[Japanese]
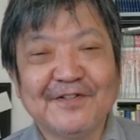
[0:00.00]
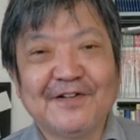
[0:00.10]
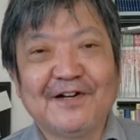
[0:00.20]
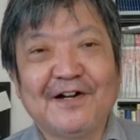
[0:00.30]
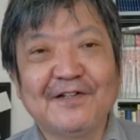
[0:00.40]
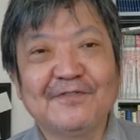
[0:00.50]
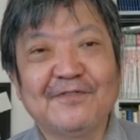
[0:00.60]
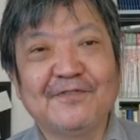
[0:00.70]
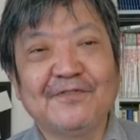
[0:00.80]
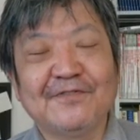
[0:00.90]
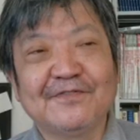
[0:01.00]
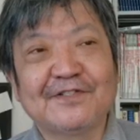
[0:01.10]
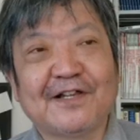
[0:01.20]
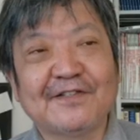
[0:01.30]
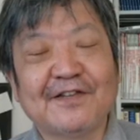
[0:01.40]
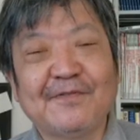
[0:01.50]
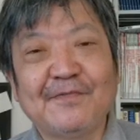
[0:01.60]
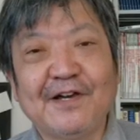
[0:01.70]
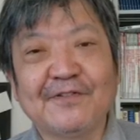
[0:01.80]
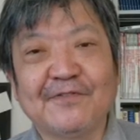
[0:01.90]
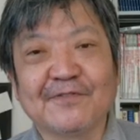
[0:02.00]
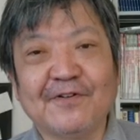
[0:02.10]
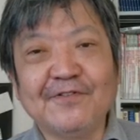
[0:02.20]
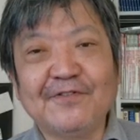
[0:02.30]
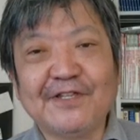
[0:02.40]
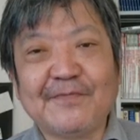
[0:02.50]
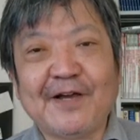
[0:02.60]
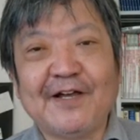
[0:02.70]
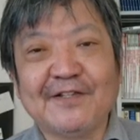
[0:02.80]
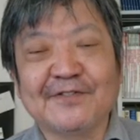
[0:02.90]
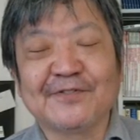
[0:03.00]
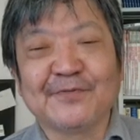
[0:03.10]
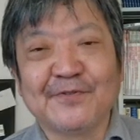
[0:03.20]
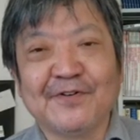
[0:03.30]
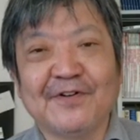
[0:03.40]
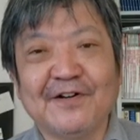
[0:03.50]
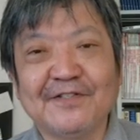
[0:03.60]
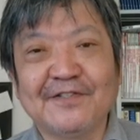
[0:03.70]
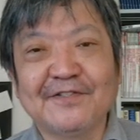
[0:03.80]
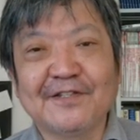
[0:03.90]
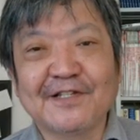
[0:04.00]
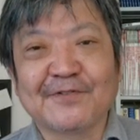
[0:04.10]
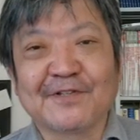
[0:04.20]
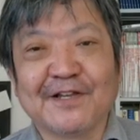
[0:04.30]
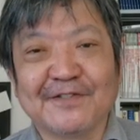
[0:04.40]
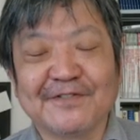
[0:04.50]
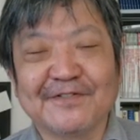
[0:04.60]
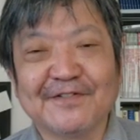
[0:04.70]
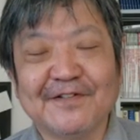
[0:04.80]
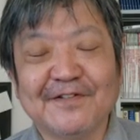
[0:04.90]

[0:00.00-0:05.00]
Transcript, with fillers: よあの3年前のノーノージャパンっていうのも全然大したことないやんって